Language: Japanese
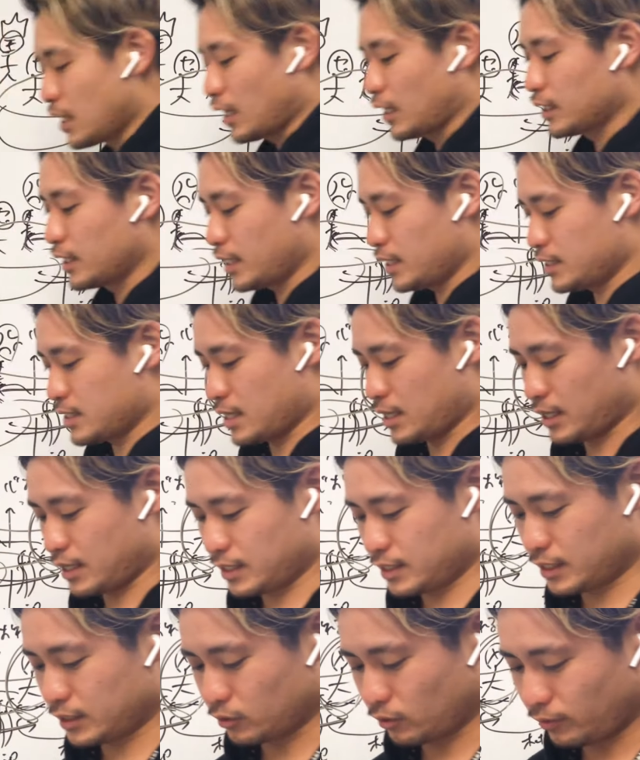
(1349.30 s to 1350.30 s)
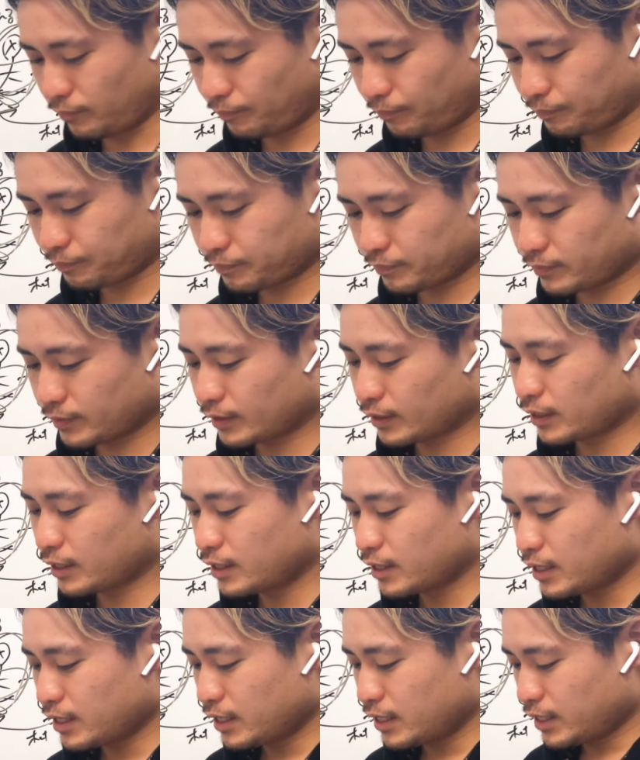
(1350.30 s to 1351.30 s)
なんかないんだからねと。
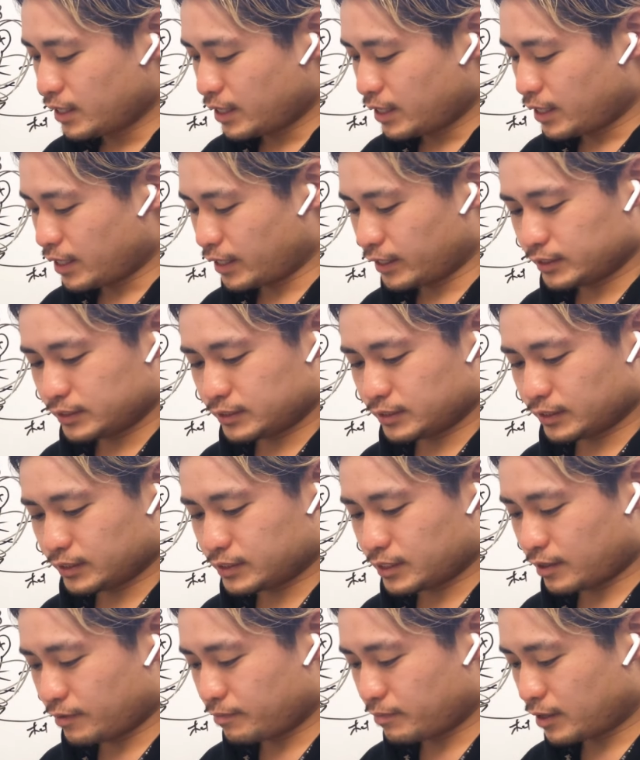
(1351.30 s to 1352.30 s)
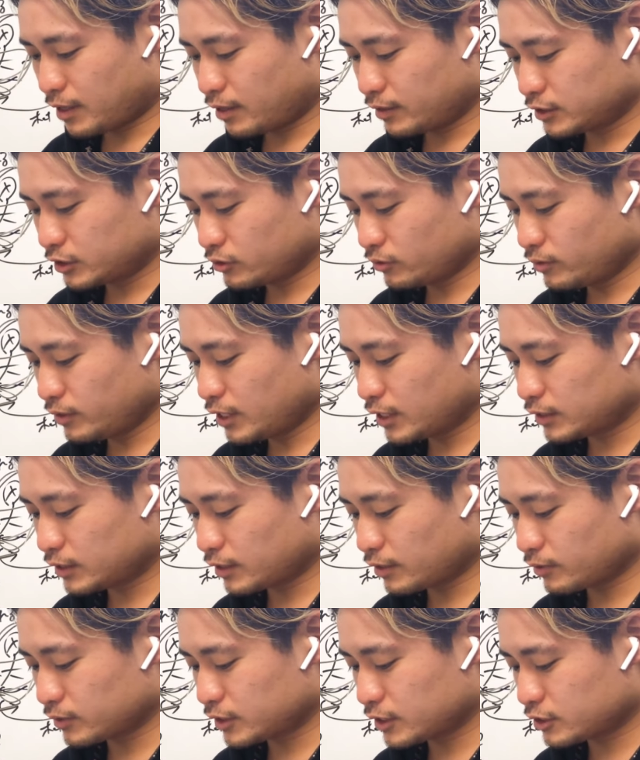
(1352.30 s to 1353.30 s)
はい、次3番。そうなった
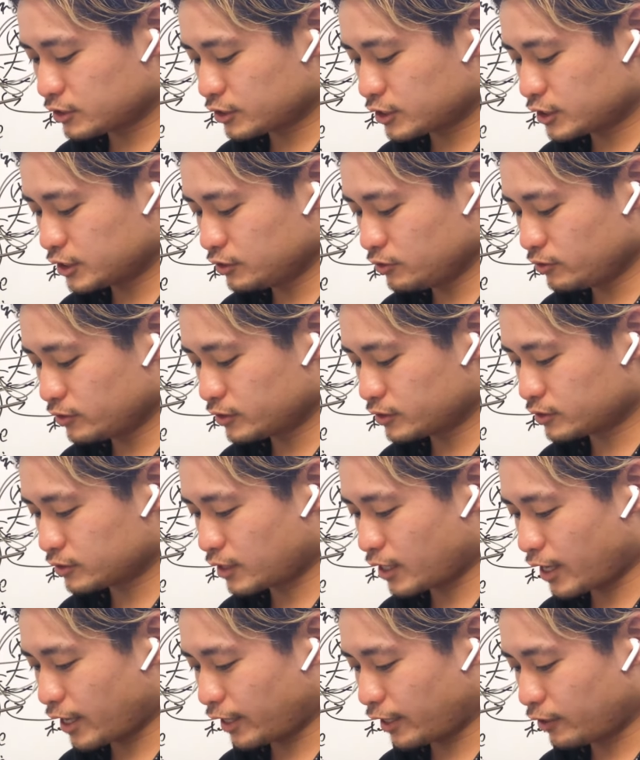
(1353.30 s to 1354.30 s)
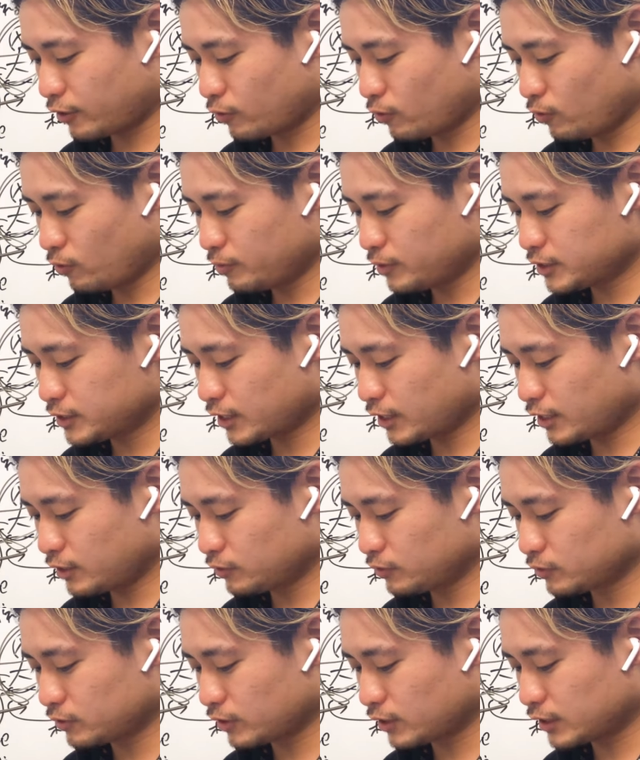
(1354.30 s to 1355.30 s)
ら私は死ぬより辛い。放免される
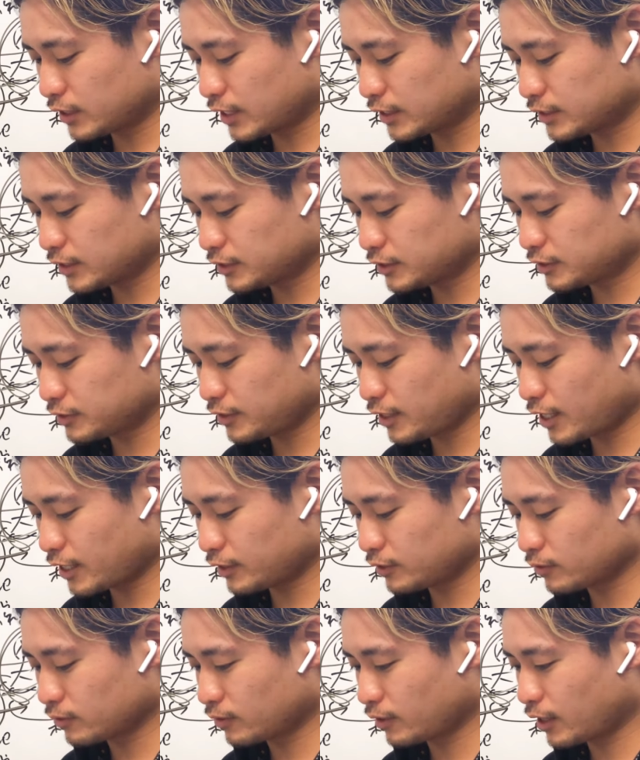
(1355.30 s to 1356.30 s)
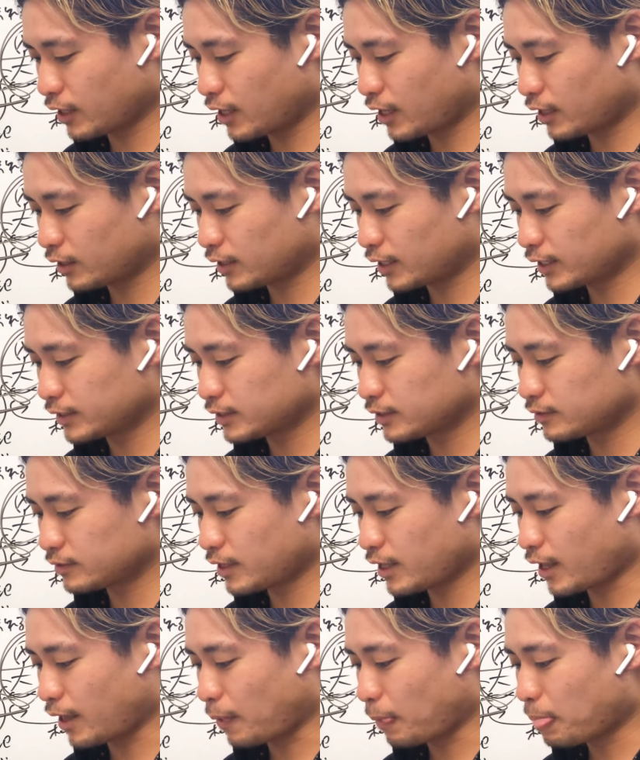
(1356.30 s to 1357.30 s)
ことがなぜ辛いのか書いてる
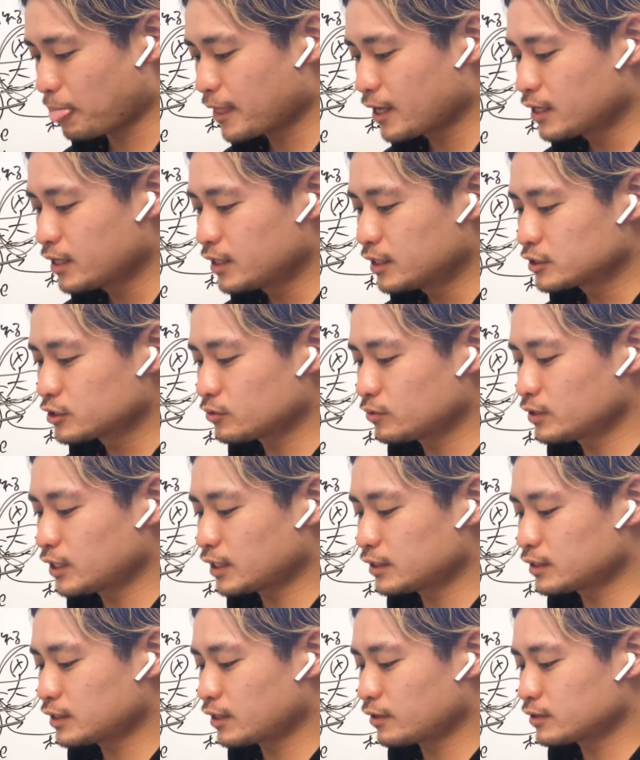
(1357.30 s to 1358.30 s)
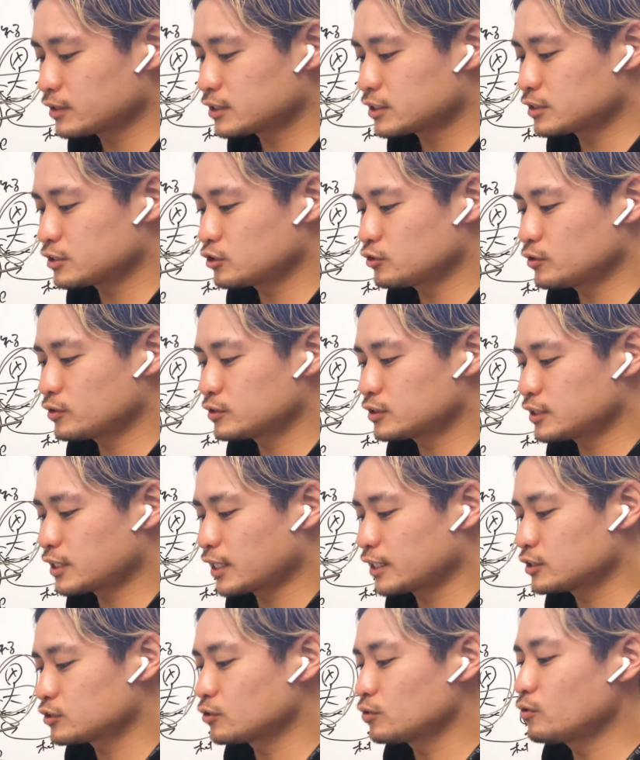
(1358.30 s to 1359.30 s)
ね。そうなったら私死ぬより
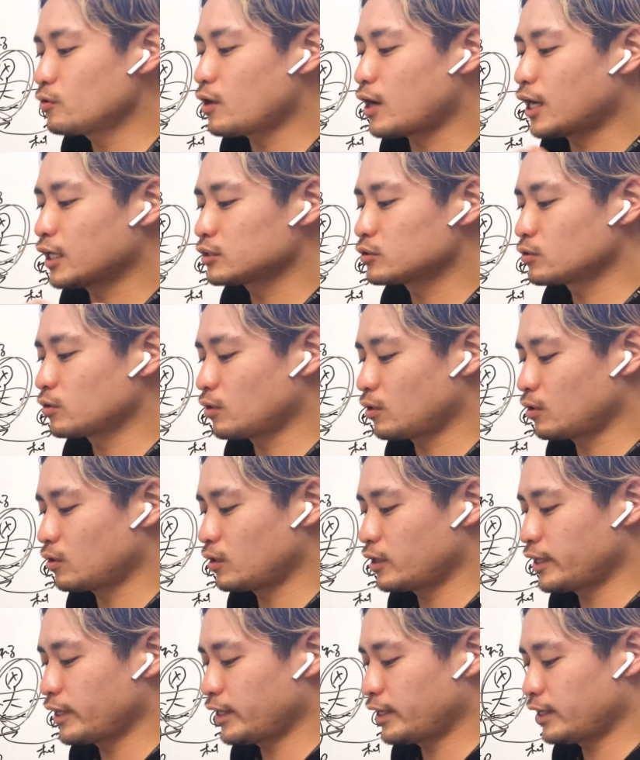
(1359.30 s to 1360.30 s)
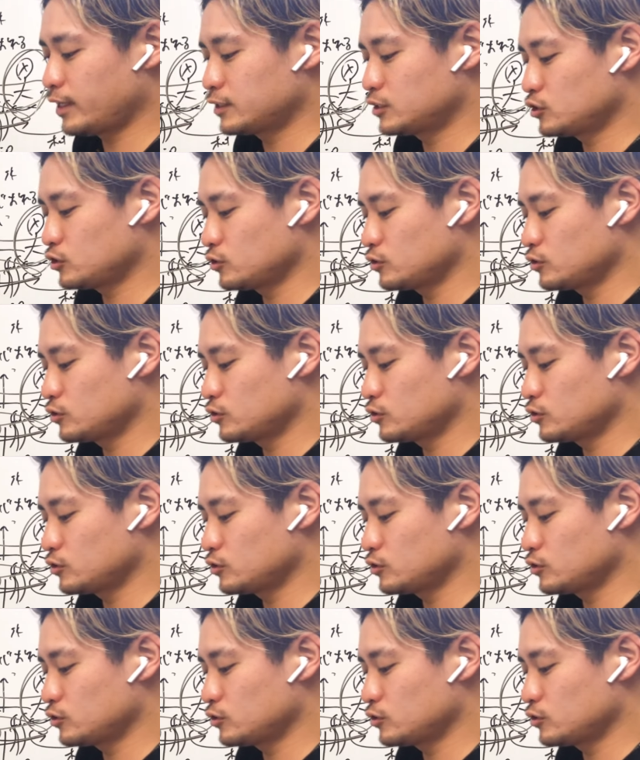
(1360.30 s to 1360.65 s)
辛い。その後、えー、